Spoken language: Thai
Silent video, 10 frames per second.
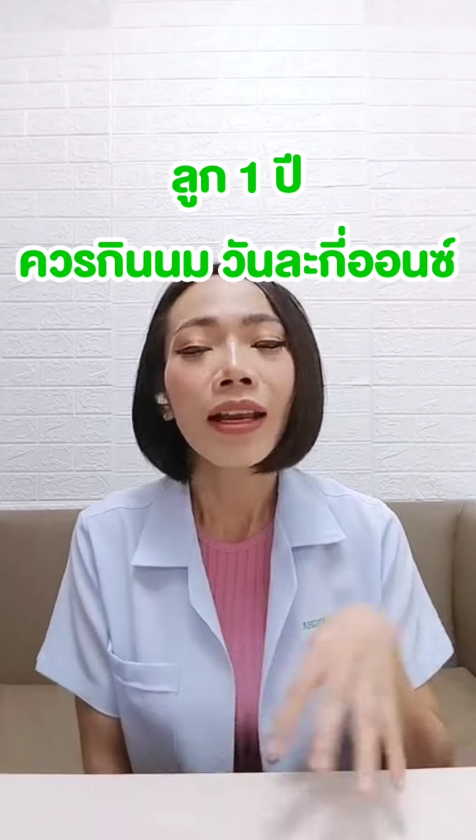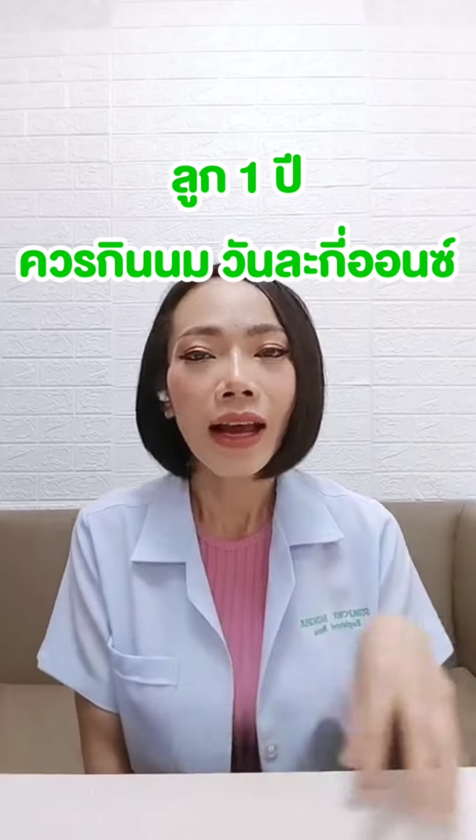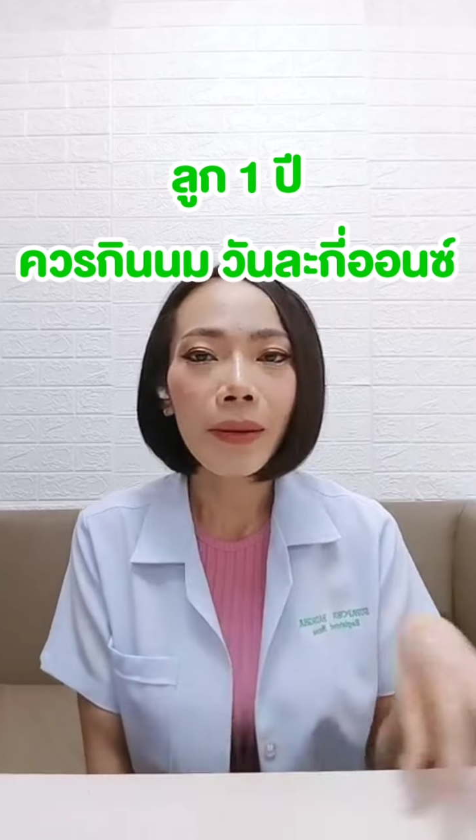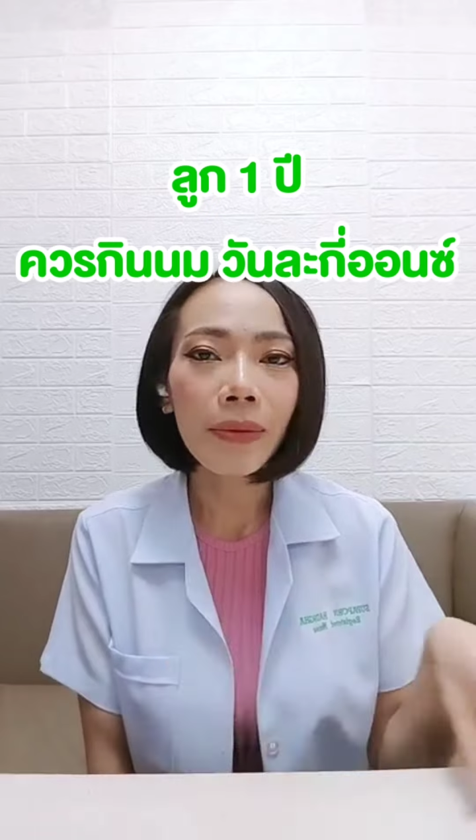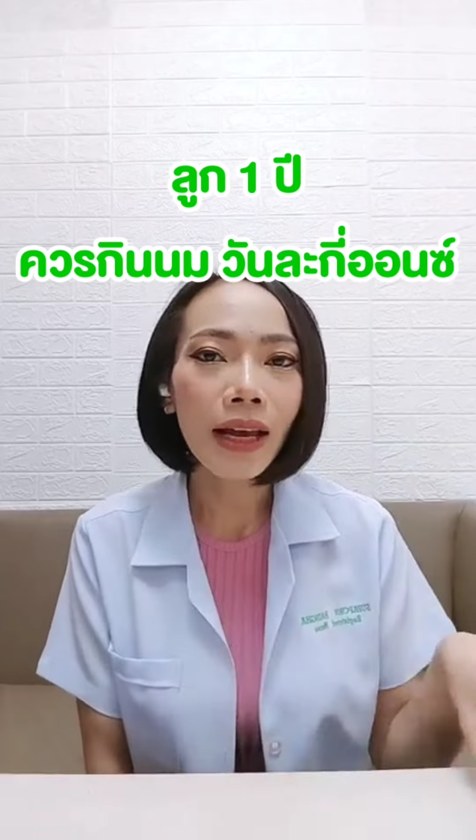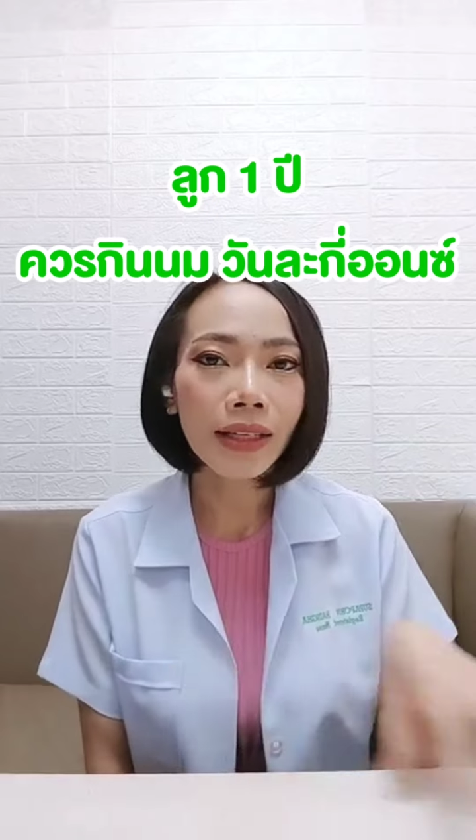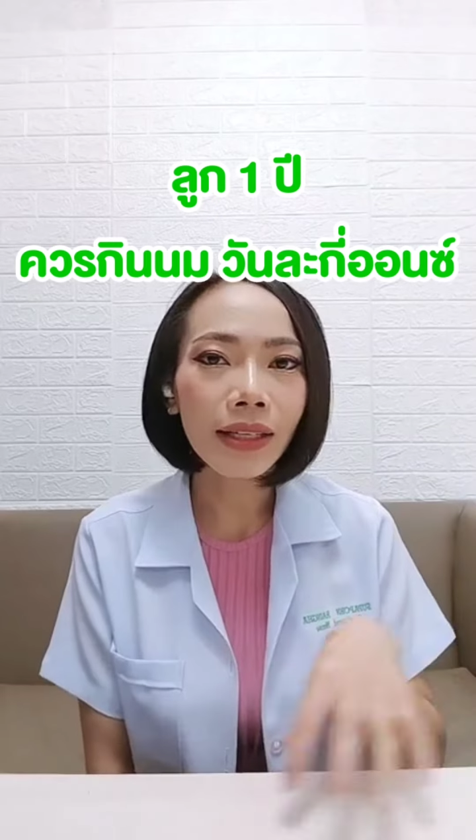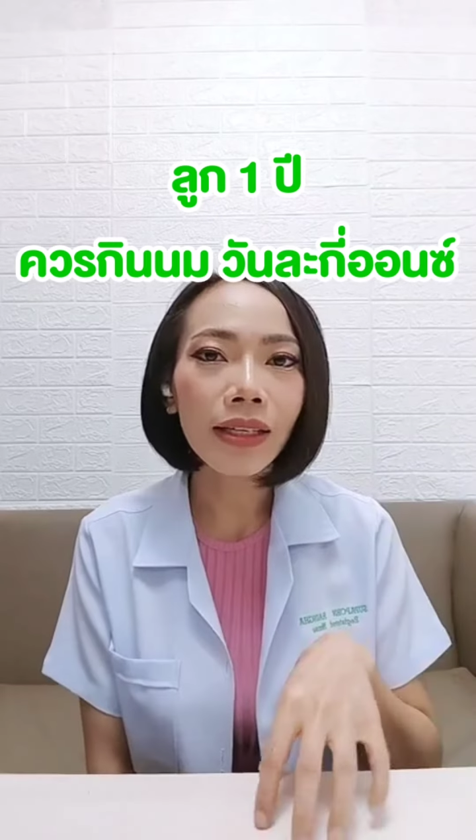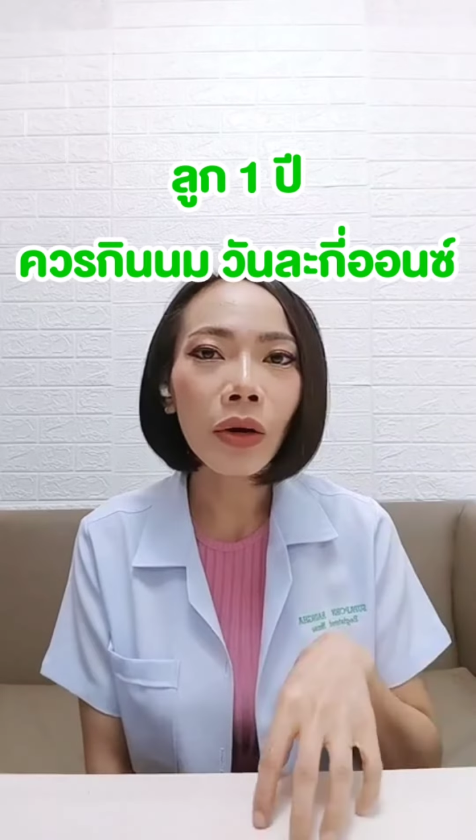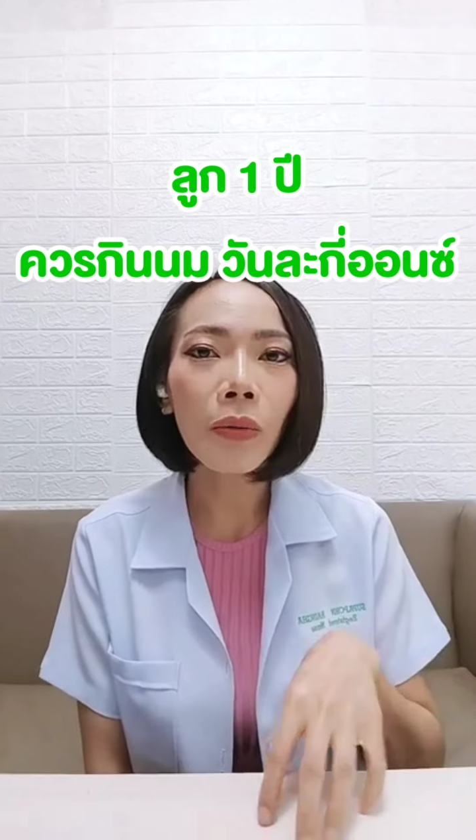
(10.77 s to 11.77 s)
ถ้าเมื่อไหร่
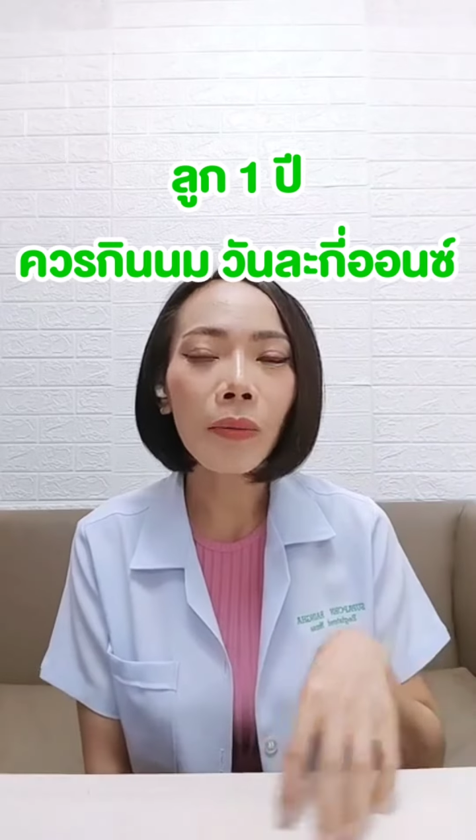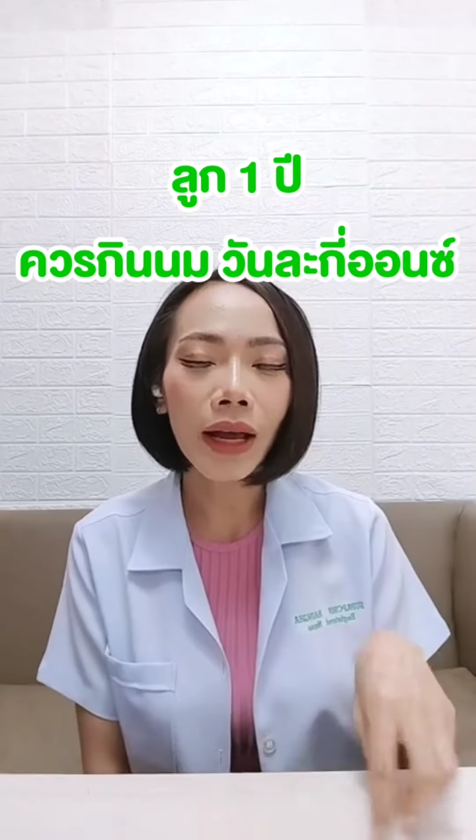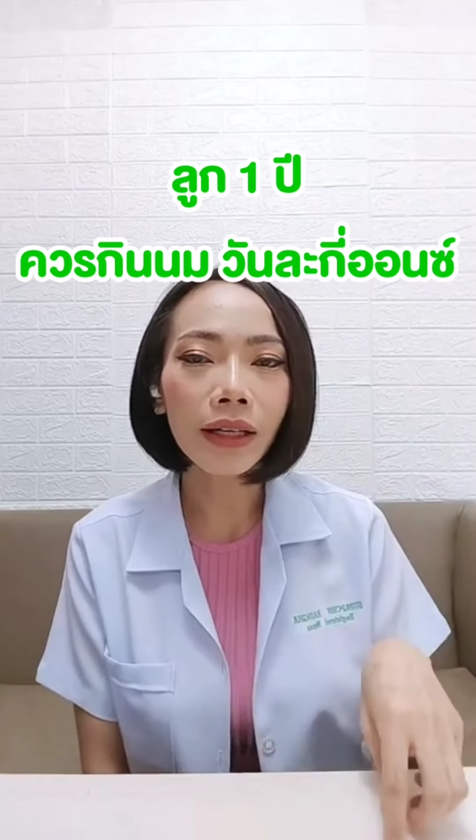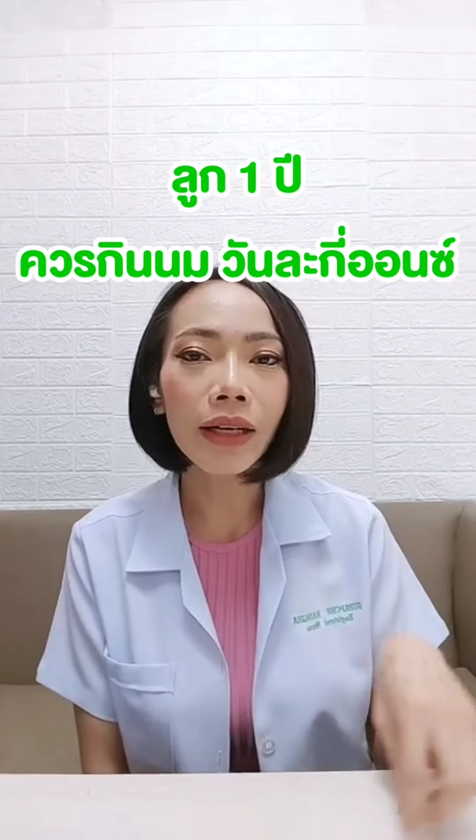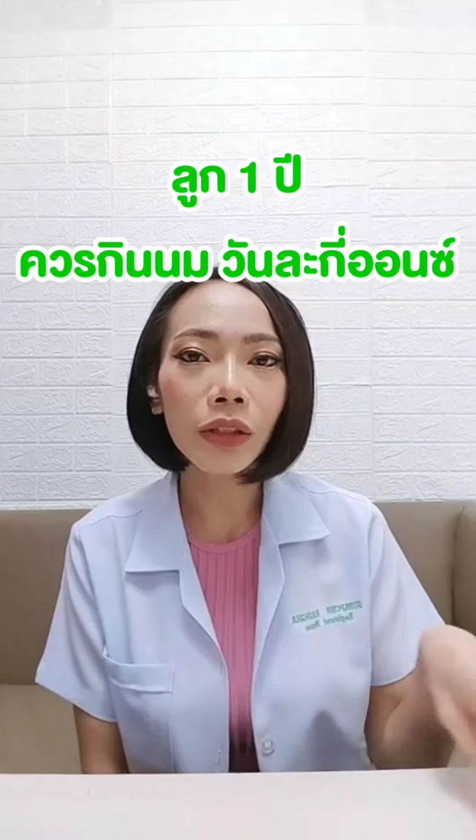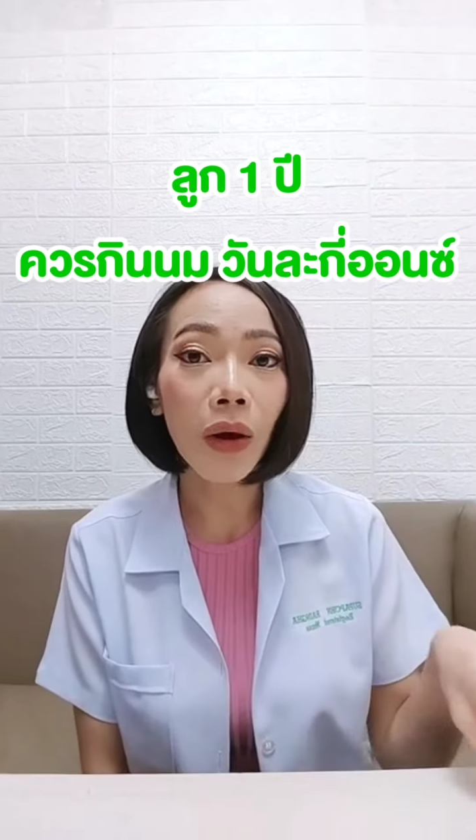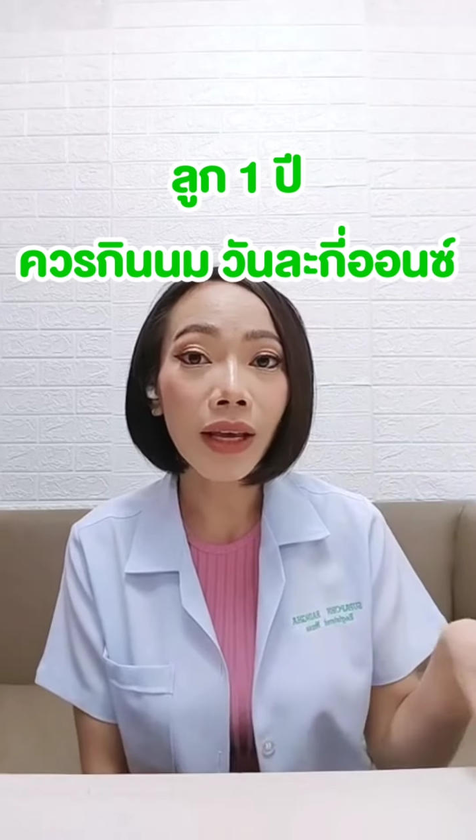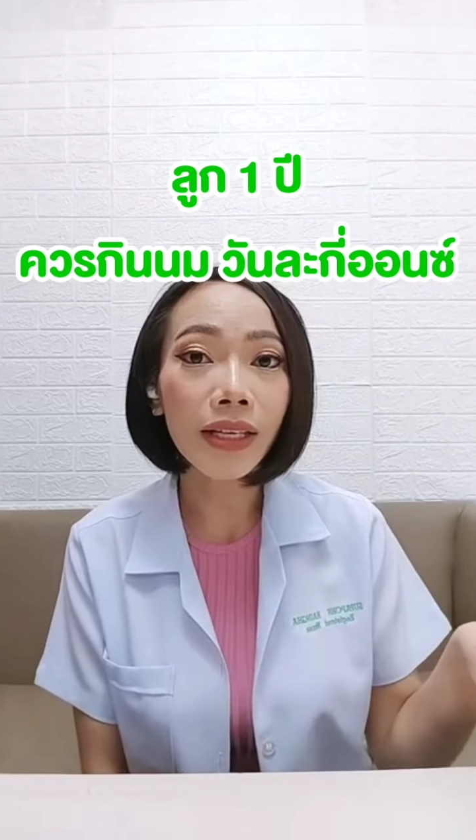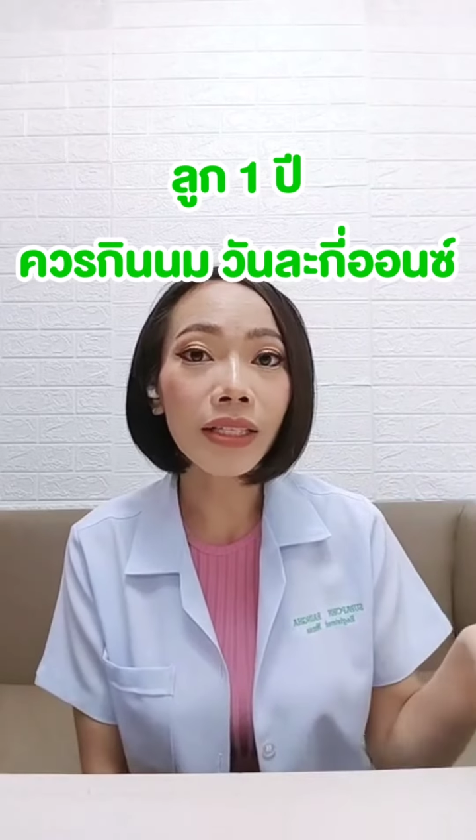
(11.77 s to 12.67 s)
ที่นมหาเกินกว่า